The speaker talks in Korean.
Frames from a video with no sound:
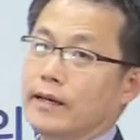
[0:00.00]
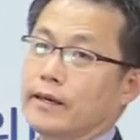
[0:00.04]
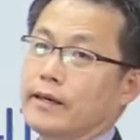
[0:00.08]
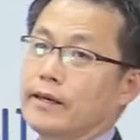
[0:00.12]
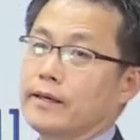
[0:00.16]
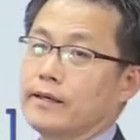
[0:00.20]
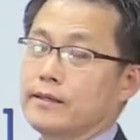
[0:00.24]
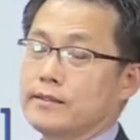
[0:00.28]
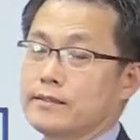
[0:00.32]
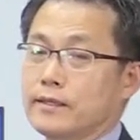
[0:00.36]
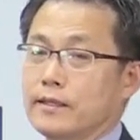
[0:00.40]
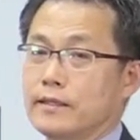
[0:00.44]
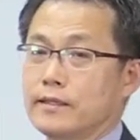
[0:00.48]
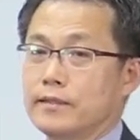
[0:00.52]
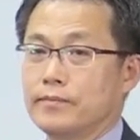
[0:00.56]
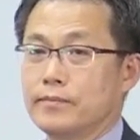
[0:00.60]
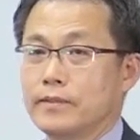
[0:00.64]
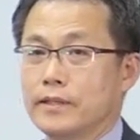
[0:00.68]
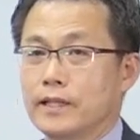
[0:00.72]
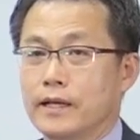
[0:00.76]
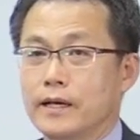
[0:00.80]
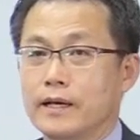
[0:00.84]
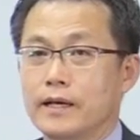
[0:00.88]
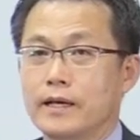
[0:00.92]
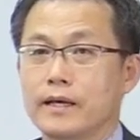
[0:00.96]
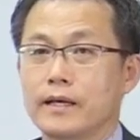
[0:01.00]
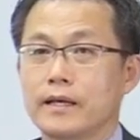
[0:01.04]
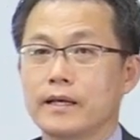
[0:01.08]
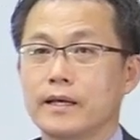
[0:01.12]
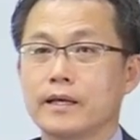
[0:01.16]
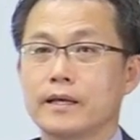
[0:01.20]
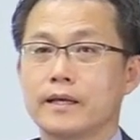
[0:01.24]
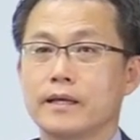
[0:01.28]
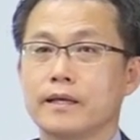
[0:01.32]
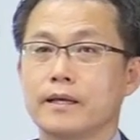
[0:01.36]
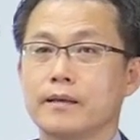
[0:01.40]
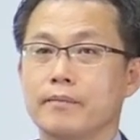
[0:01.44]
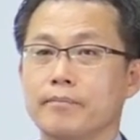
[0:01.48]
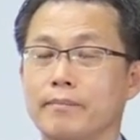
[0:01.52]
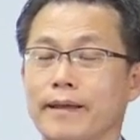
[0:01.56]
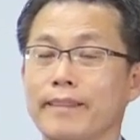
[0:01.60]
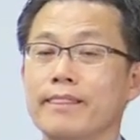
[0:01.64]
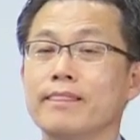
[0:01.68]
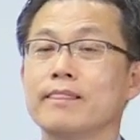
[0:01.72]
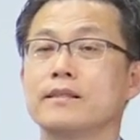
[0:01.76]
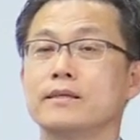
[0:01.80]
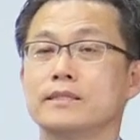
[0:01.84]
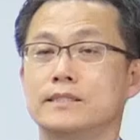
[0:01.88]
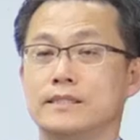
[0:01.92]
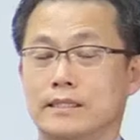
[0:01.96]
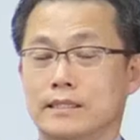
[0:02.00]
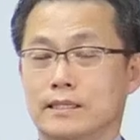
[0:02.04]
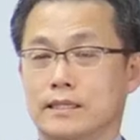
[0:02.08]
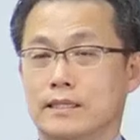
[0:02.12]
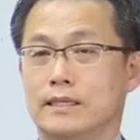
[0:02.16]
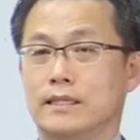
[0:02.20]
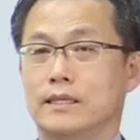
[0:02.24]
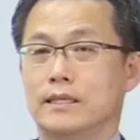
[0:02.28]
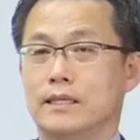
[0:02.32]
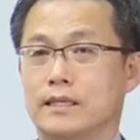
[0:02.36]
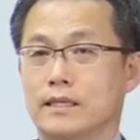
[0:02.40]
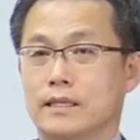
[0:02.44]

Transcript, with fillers: 자격이 있어야 됩니다. 반드시.